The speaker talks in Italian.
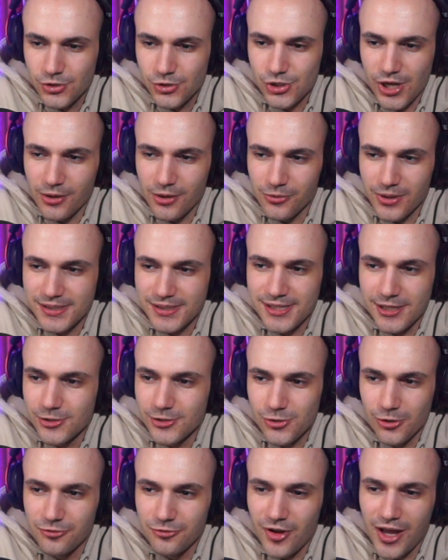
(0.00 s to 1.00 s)
Cioè non ha
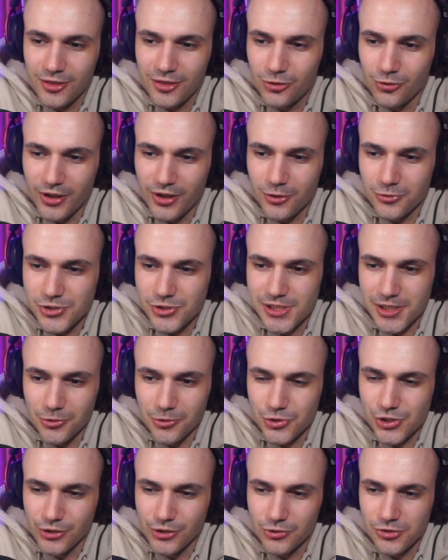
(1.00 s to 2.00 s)
senso il fatto che
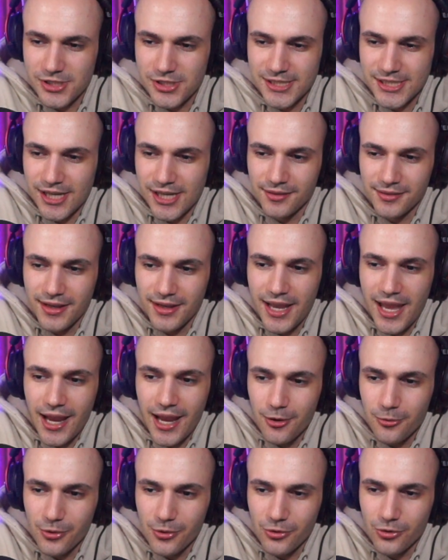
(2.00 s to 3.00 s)
costino 160
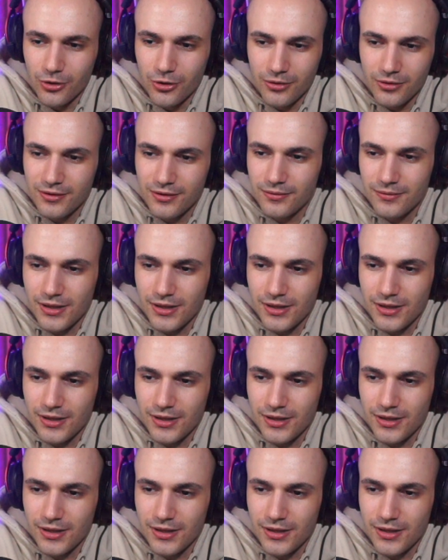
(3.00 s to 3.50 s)
euro